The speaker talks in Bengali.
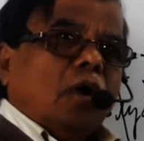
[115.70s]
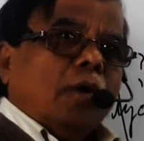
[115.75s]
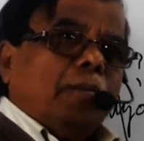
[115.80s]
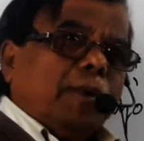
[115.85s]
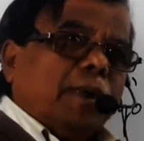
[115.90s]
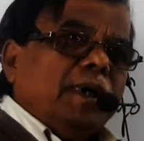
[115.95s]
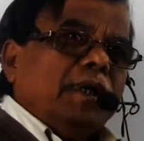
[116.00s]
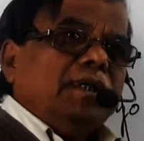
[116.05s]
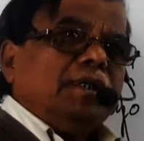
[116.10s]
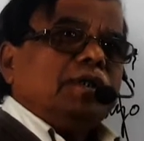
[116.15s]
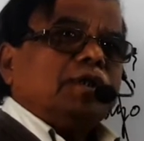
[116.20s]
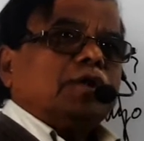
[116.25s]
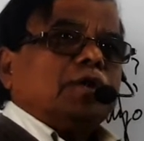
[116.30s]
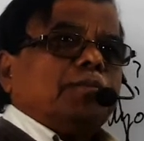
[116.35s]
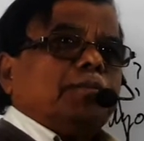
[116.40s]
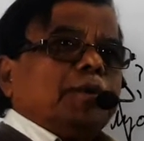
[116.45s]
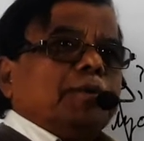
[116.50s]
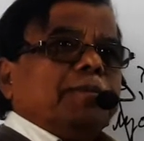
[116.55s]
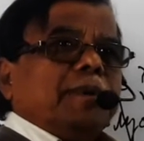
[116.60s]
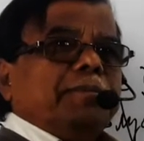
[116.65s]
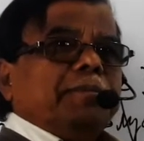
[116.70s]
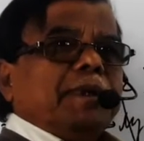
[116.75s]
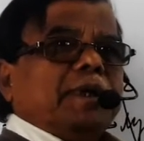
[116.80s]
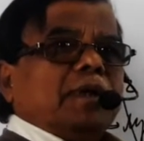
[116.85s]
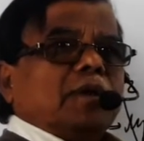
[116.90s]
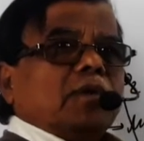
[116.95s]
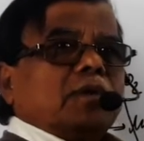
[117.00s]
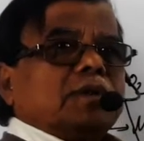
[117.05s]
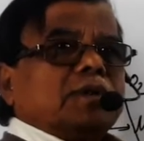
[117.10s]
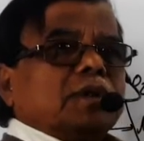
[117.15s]
অপনির্দিষ্ট পরিমাণ
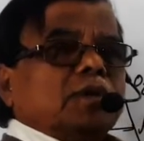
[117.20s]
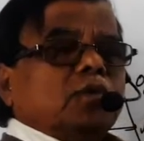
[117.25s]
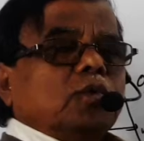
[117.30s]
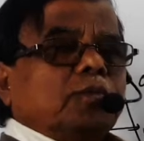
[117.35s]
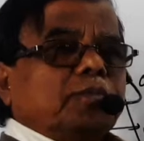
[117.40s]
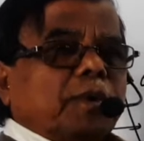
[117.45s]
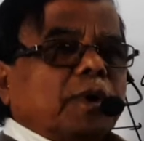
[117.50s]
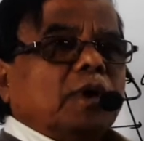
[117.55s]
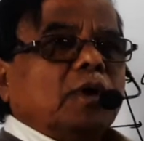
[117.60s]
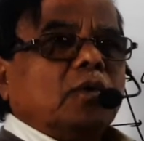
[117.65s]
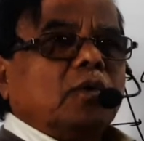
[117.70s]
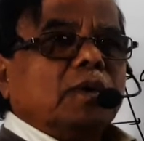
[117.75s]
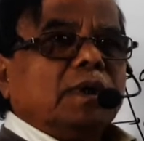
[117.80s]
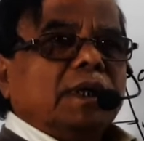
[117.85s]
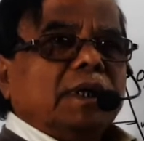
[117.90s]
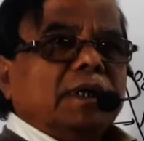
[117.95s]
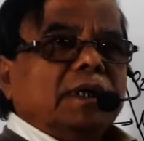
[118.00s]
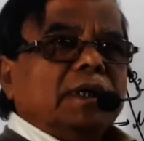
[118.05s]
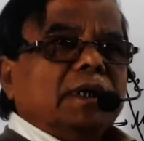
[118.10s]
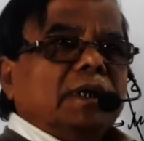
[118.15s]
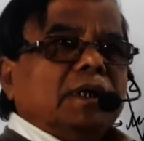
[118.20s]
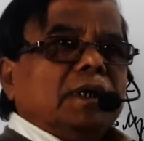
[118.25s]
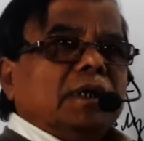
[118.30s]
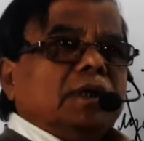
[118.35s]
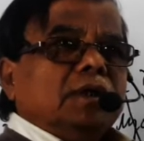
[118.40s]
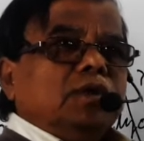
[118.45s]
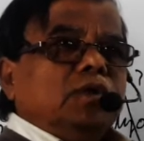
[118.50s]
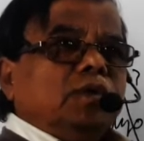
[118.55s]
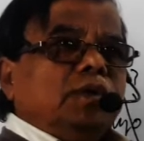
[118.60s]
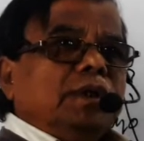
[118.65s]
বিক্রিয়ক হিসেবে উৎপন্ন করে
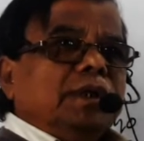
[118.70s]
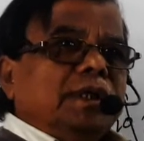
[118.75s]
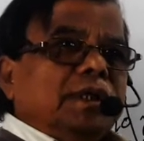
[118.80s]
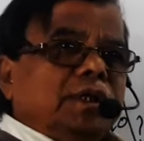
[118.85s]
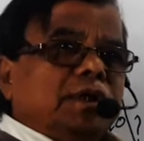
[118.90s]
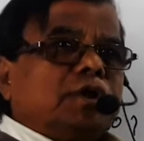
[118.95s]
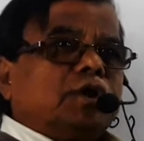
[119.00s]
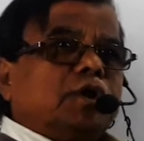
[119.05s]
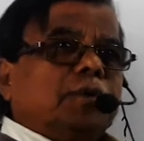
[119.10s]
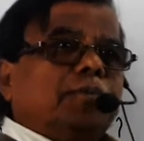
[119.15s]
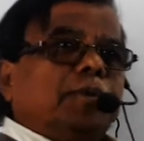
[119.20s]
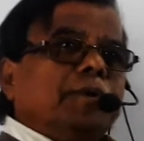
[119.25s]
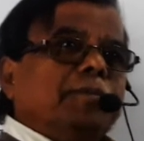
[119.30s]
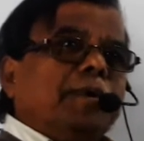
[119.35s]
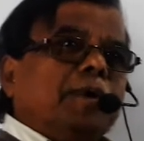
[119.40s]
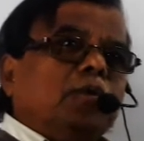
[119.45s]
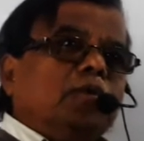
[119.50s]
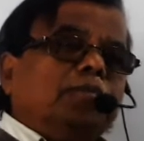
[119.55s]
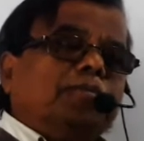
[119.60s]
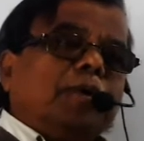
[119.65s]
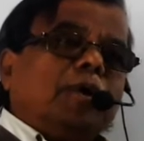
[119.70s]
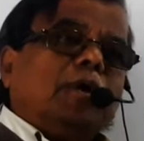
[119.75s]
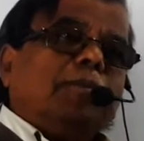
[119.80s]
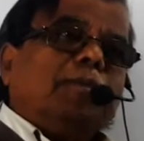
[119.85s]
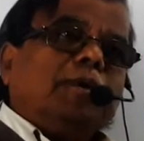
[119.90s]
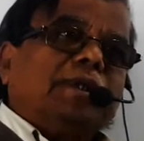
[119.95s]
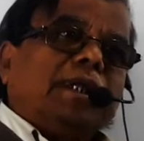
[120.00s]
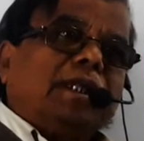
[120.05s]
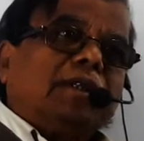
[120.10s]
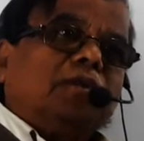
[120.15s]
যদি নির্দিষ্ট পরিমাণ উৎপন্ন
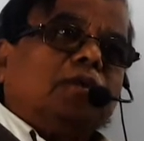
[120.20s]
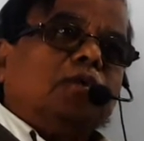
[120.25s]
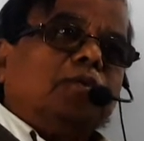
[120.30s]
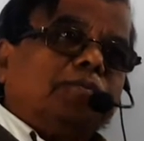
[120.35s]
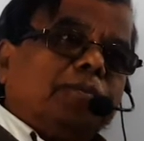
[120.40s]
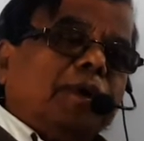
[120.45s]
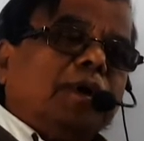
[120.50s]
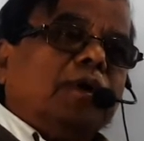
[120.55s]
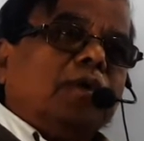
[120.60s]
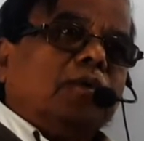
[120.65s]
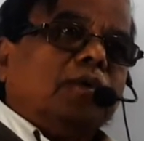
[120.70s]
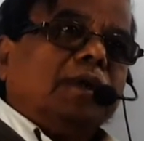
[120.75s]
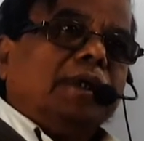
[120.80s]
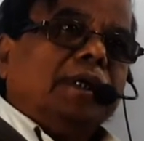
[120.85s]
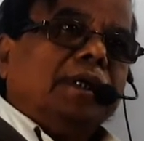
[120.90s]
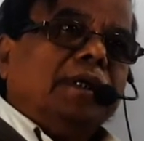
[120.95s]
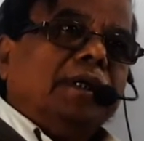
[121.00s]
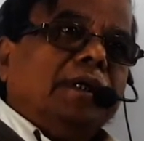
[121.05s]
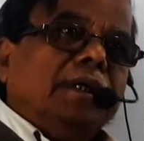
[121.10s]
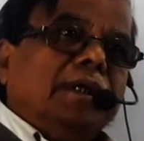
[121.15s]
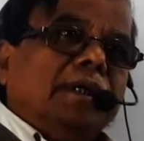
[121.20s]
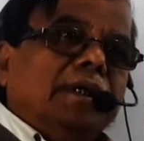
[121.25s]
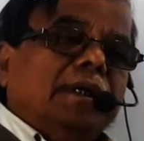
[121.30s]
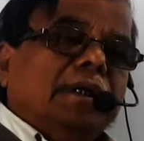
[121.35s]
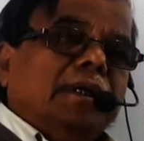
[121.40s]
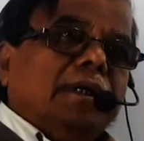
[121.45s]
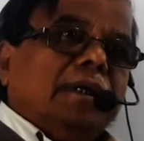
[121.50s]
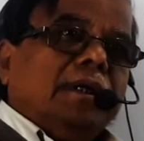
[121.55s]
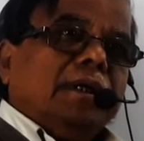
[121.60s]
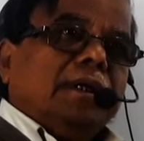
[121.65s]
পদার্থ উৎপন্ন করে
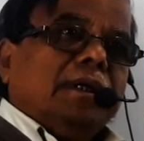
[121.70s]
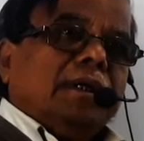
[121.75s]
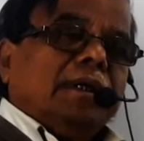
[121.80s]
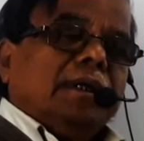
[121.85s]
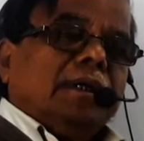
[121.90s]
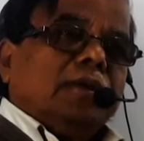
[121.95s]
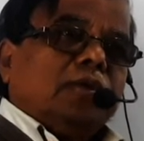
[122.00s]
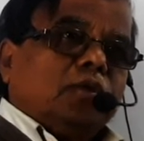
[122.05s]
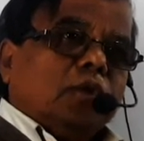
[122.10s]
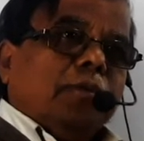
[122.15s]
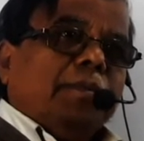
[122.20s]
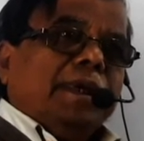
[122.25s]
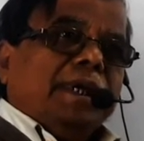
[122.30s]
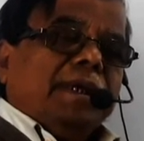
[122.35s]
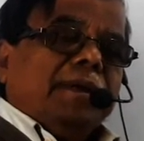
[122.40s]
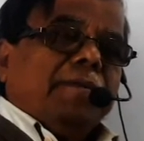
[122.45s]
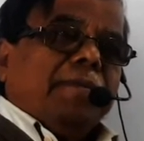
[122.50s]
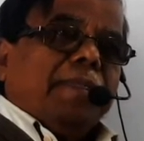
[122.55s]
তবে